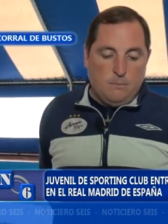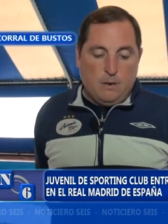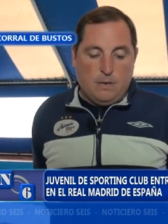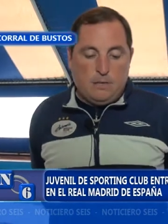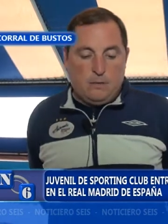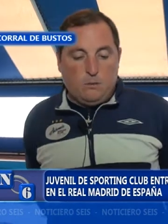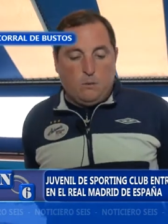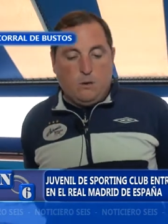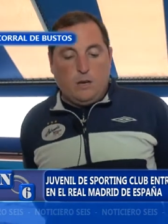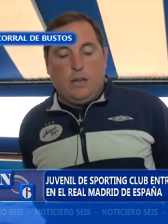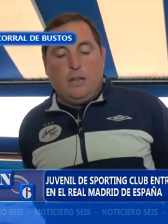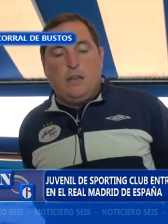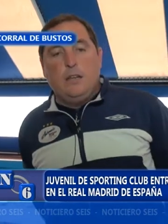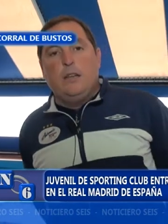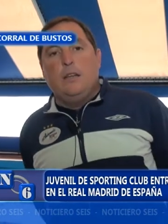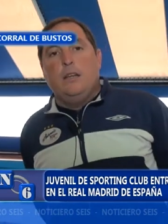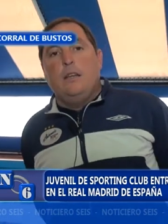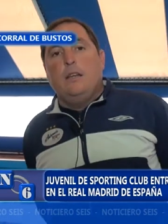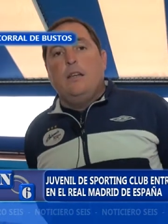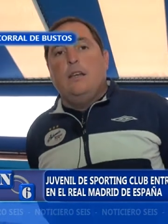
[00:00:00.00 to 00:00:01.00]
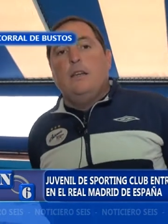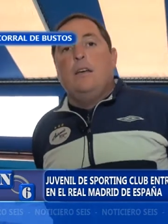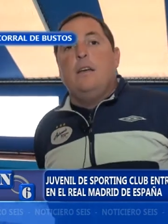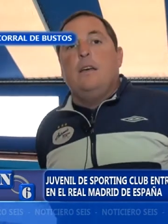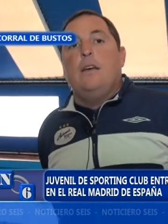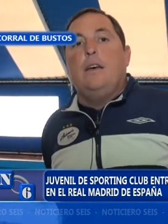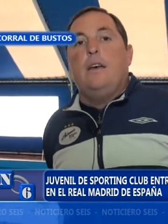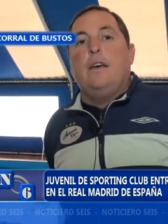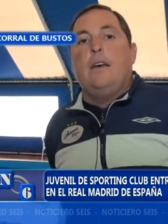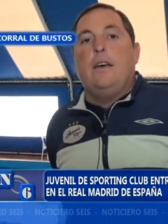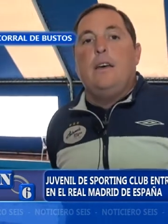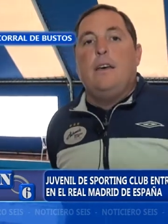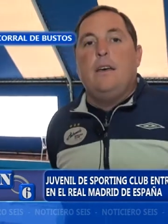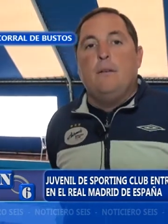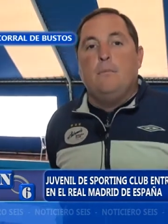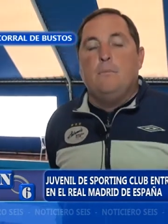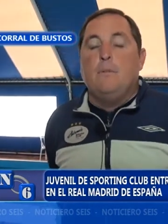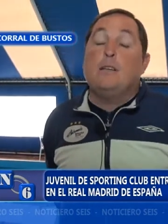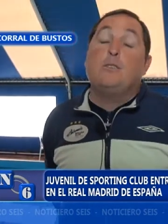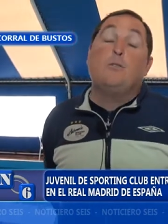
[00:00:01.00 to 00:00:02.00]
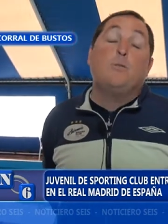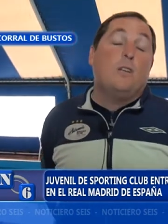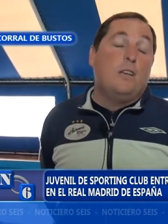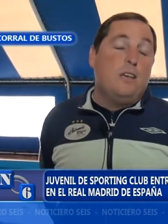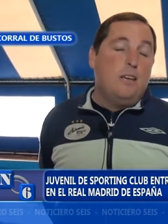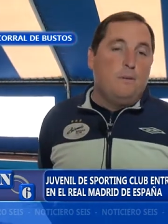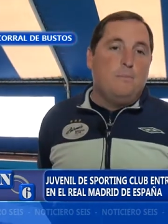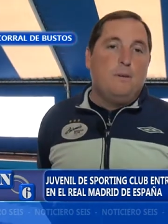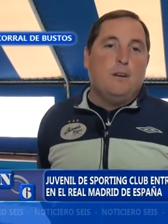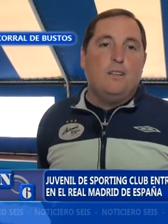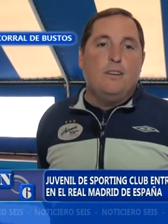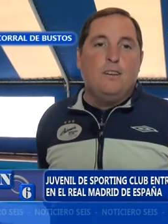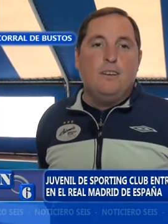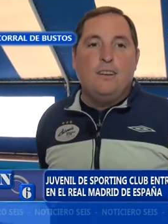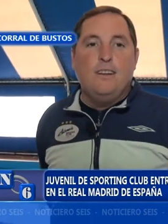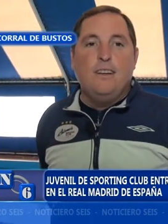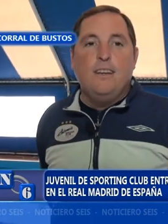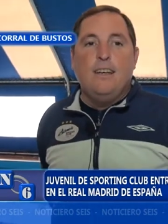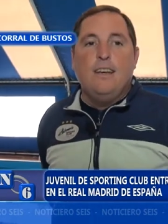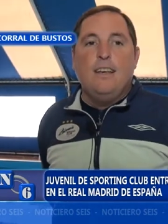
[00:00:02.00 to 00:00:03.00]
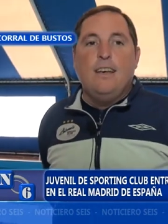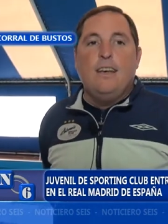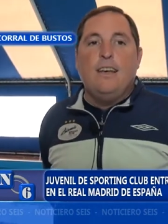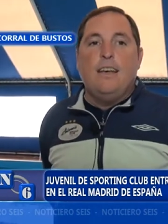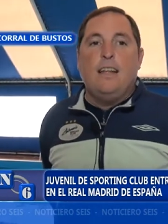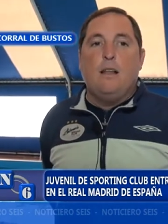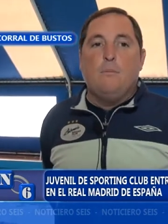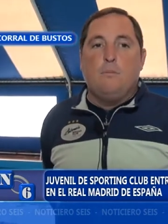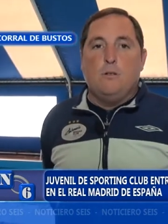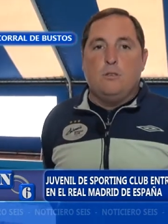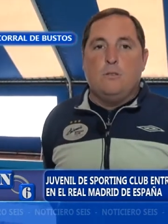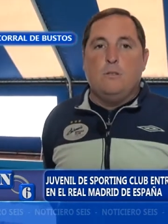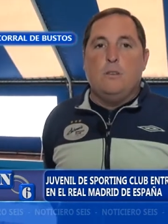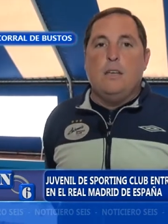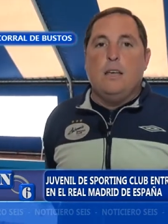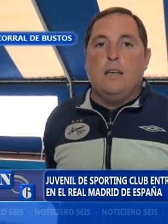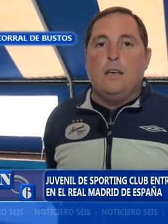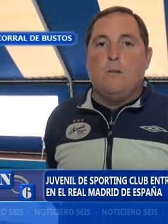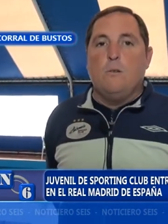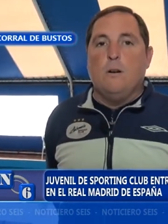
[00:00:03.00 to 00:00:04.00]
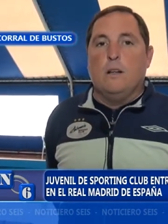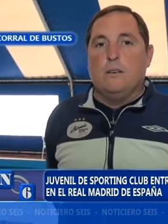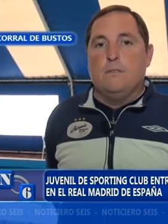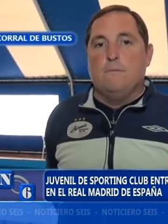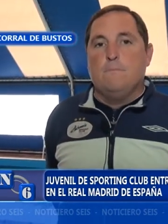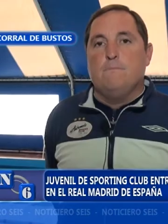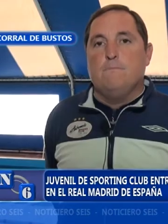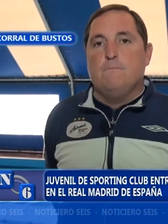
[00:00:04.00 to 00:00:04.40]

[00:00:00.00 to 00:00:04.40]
va a sugerir, va surgir, perdón, la posibilidad de Juan.